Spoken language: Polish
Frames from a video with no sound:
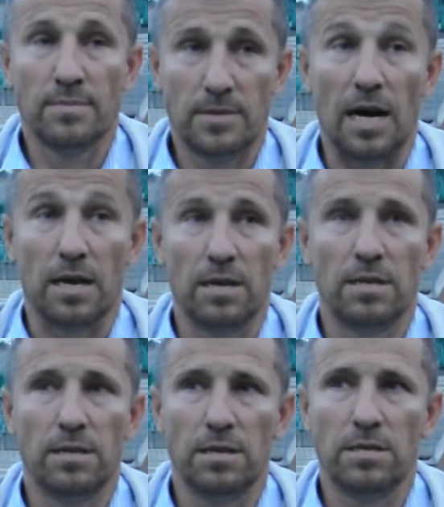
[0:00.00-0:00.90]
Tak,
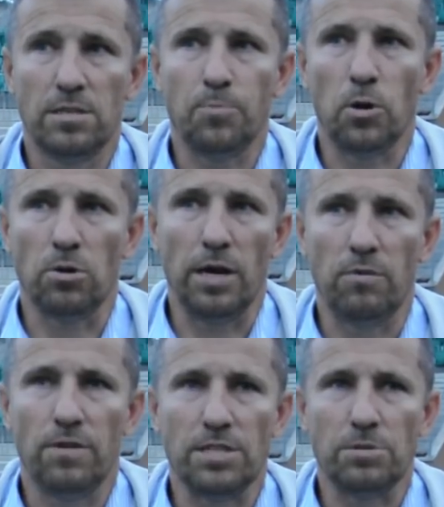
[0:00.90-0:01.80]
jest sporo. Ja
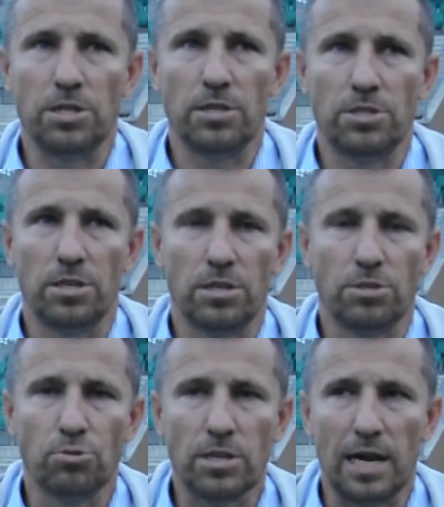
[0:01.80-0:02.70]
uważam, że, że
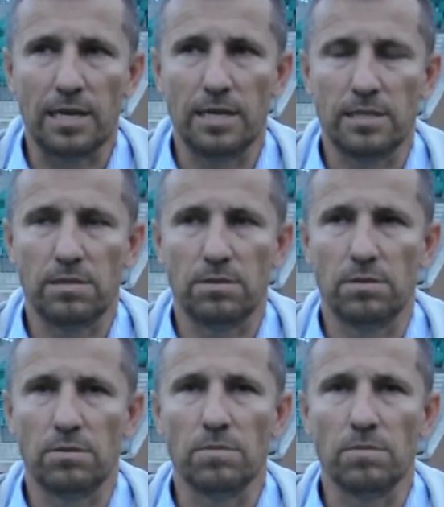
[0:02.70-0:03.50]
rzut karny jest to